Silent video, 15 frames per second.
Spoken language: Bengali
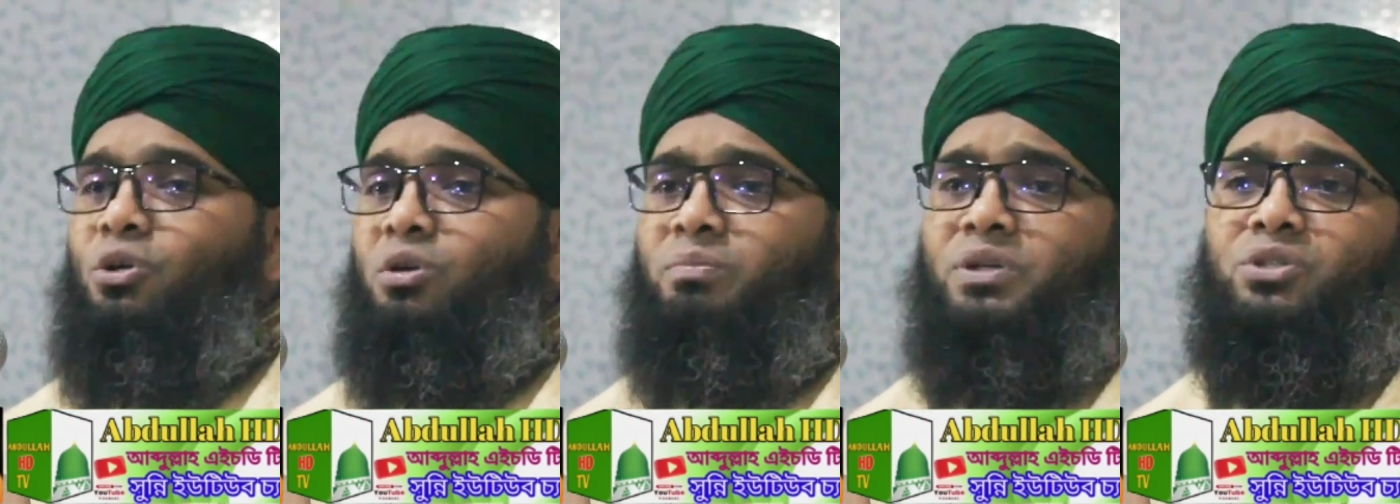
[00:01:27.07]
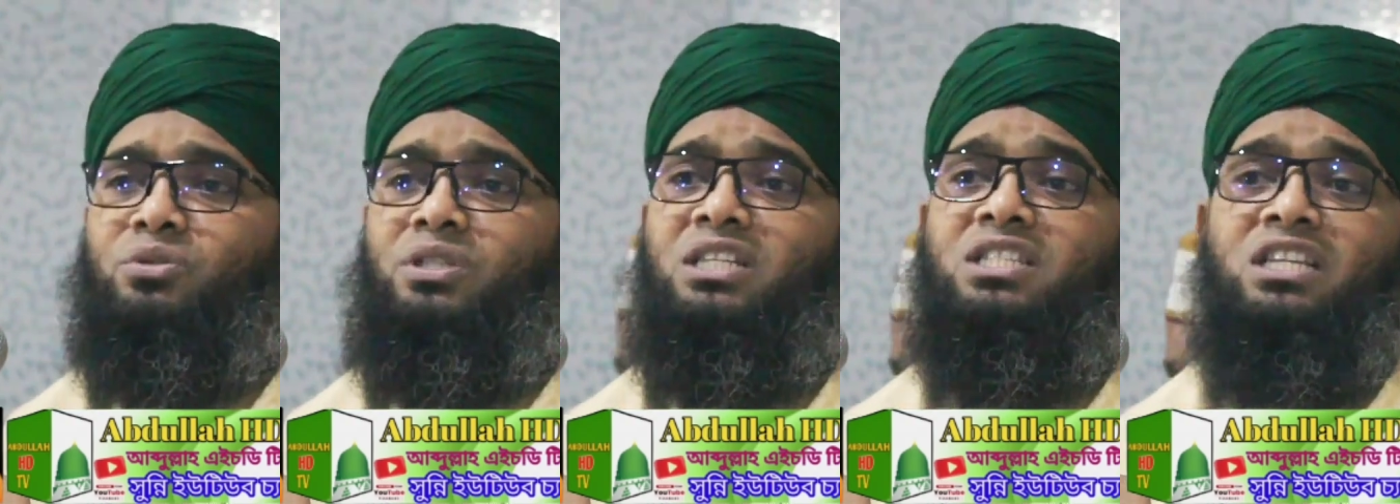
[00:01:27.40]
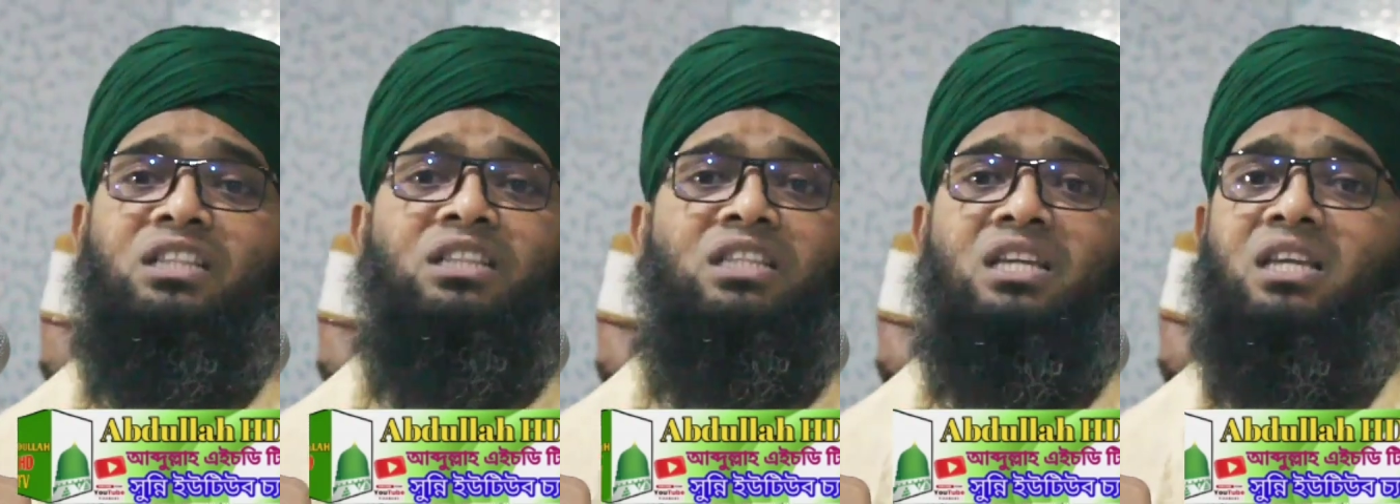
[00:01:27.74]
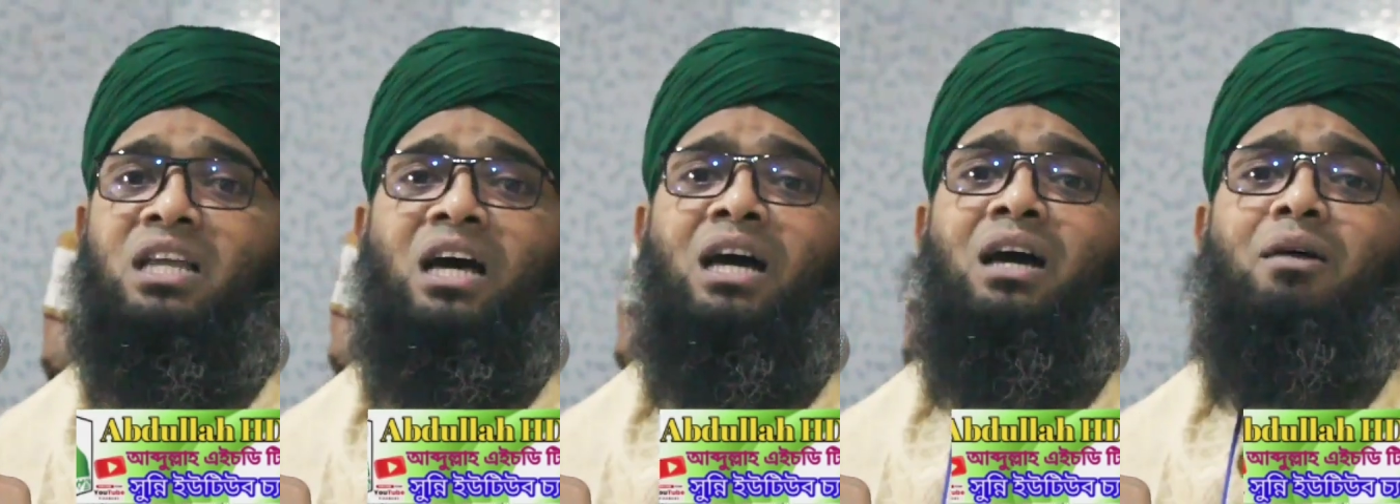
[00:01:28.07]
নবী যদি চিনতে
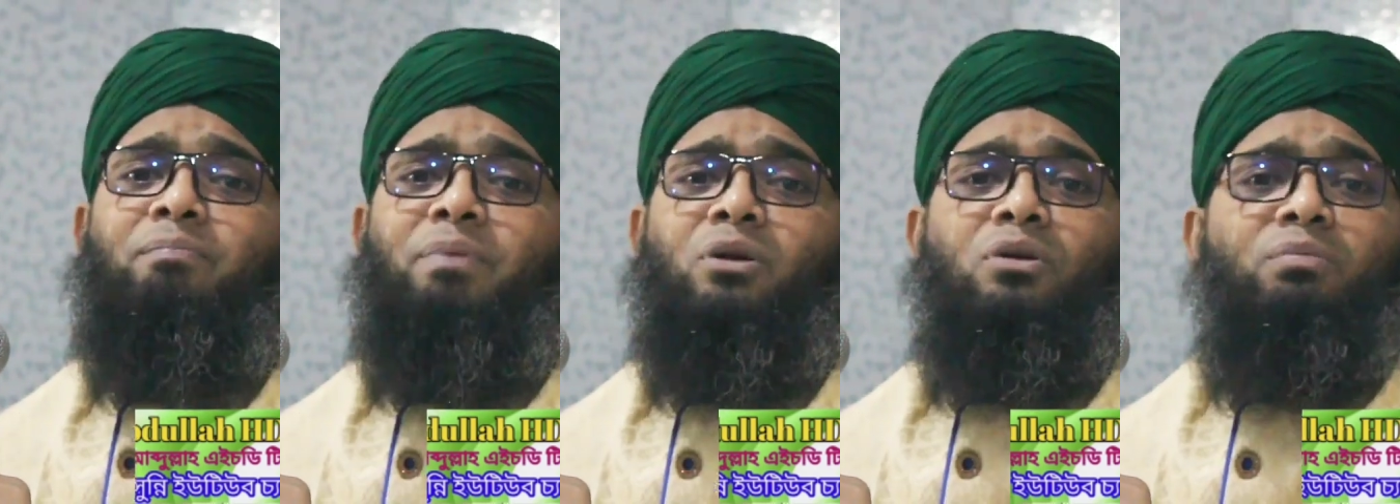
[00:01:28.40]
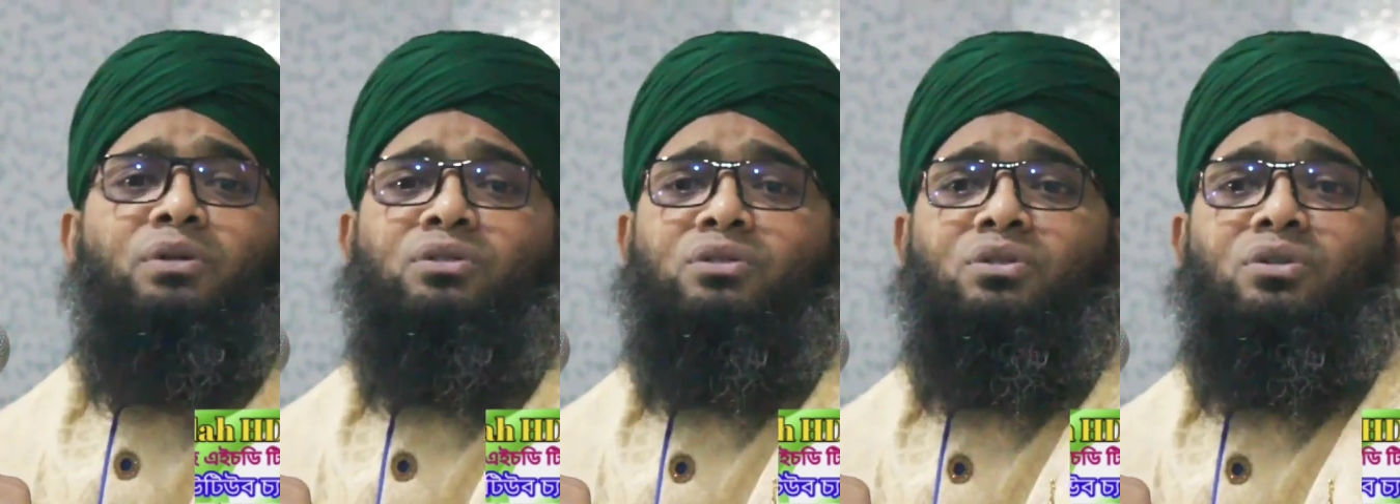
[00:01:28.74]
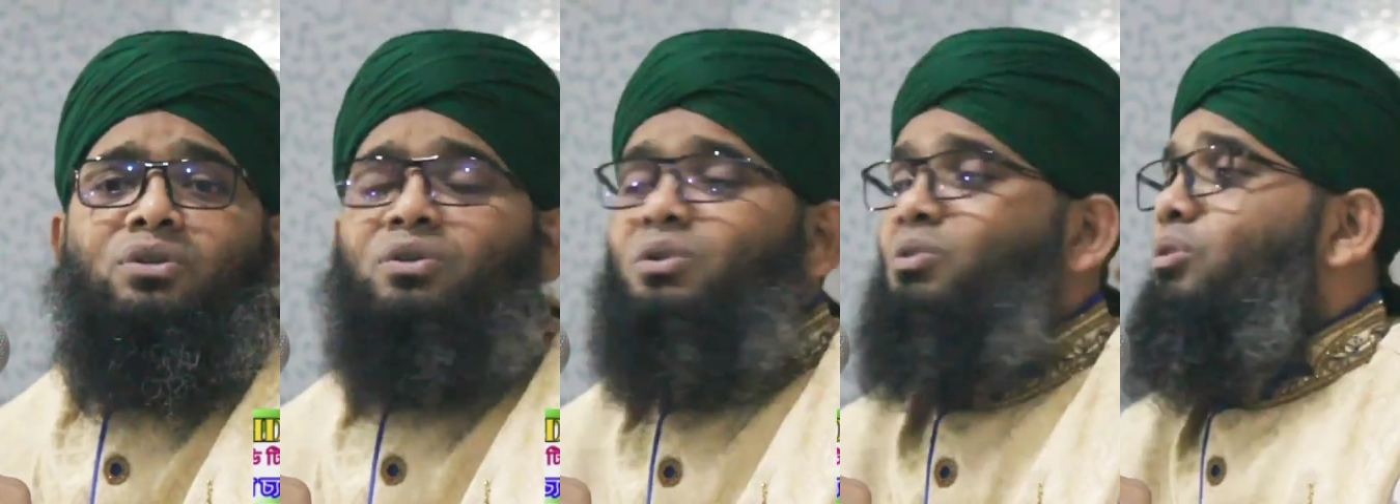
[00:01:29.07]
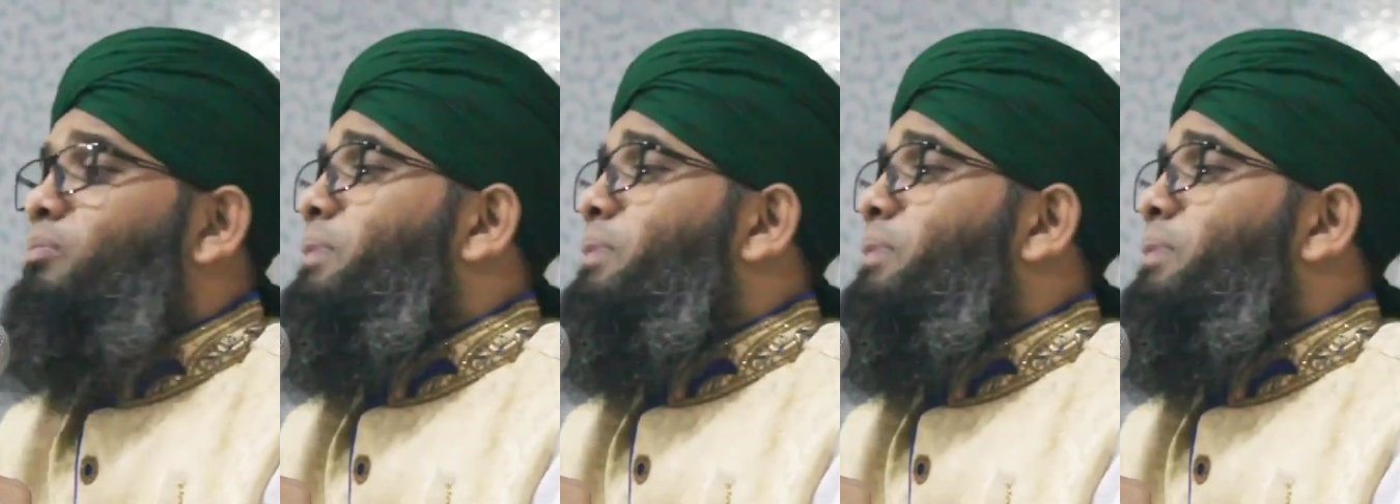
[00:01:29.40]
না পারো বন্ধু কোনো